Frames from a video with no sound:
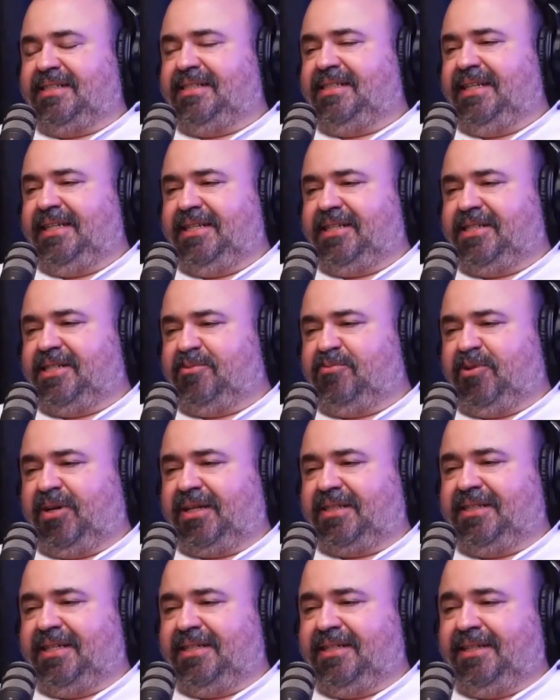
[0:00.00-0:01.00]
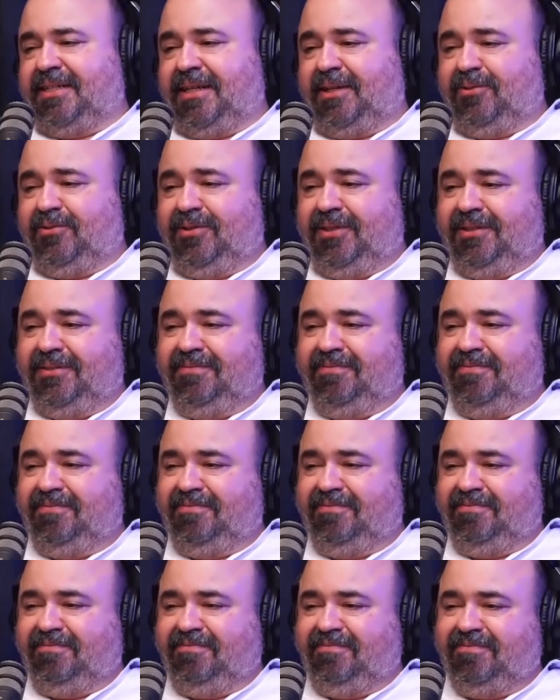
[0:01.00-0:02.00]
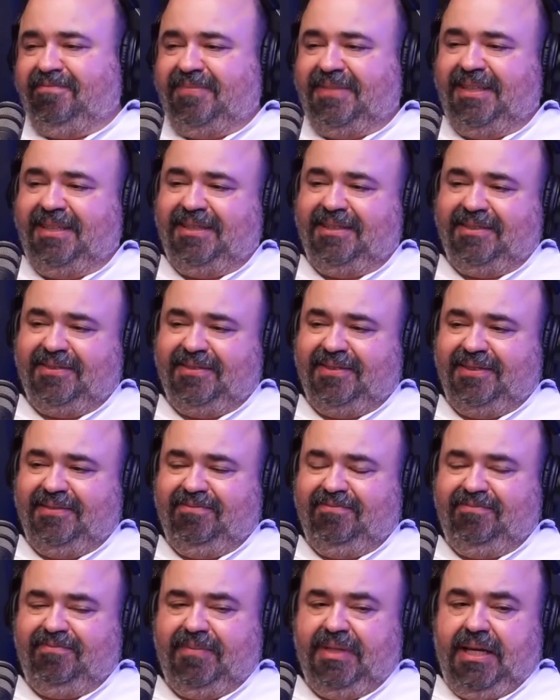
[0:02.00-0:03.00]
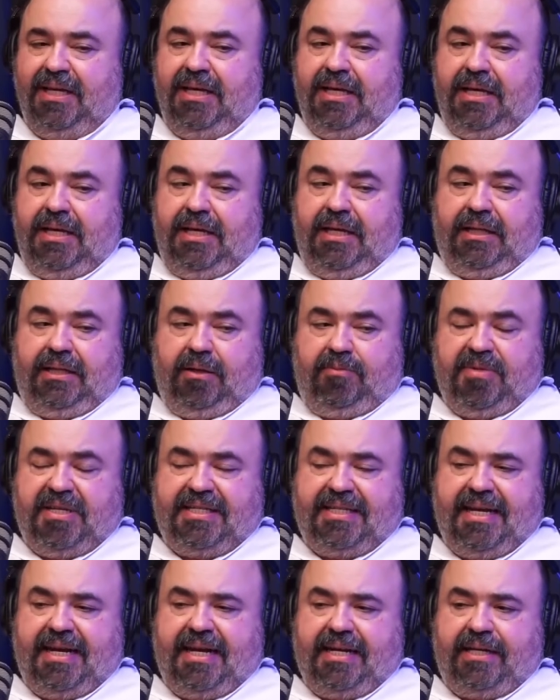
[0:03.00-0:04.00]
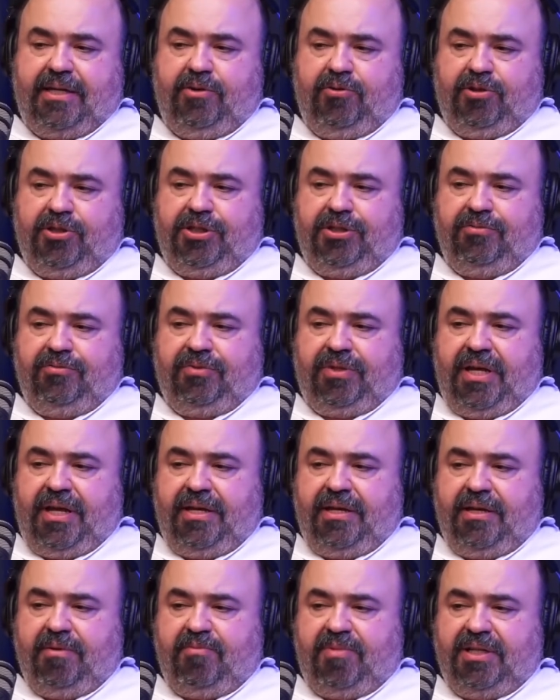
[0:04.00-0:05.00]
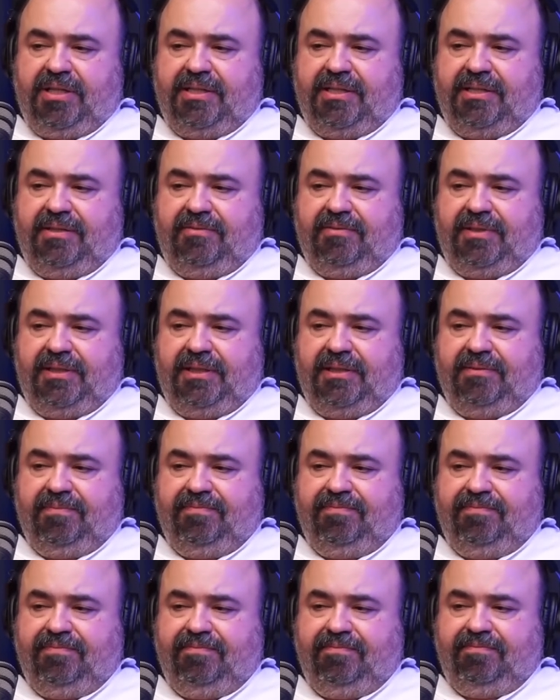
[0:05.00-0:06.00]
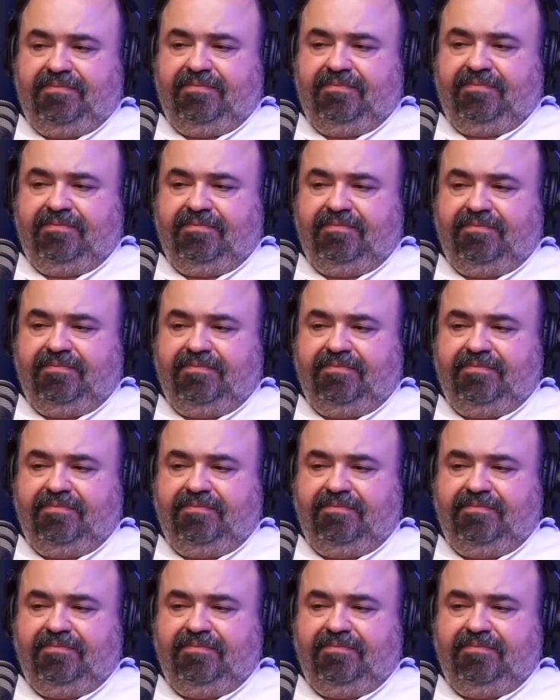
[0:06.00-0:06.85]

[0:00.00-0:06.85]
Existiria Chico Buarque sem a ditadura? Então. É isso, né? Então, mas será que hoje não tem repressão, cara? Será que tem?